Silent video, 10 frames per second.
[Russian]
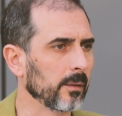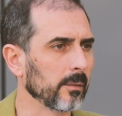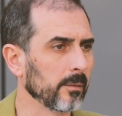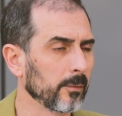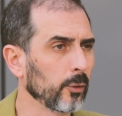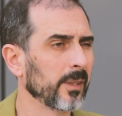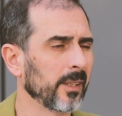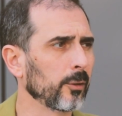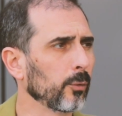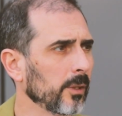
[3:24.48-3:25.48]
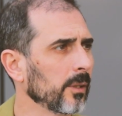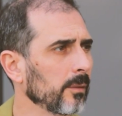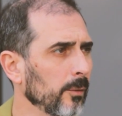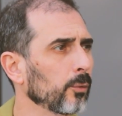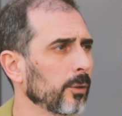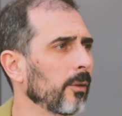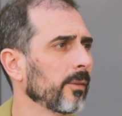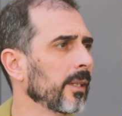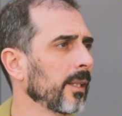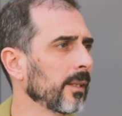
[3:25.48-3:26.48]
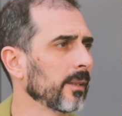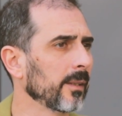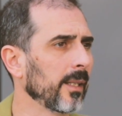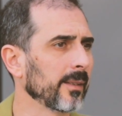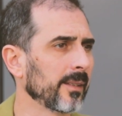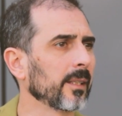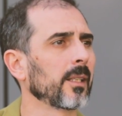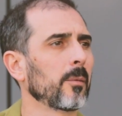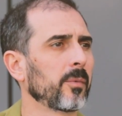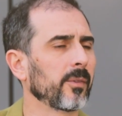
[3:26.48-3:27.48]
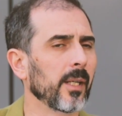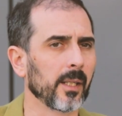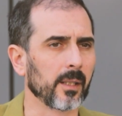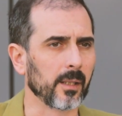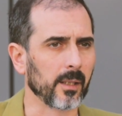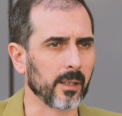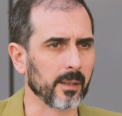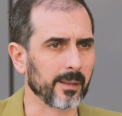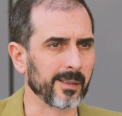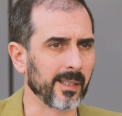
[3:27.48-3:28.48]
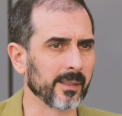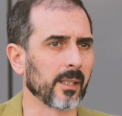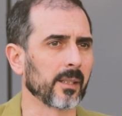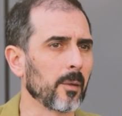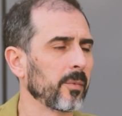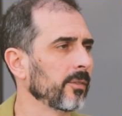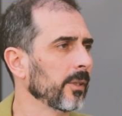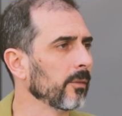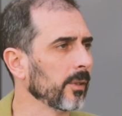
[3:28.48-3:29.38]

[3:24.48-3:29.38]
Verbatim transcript: э, ну это ресурсы, ну условно для, для стартапов, э, для стартапов и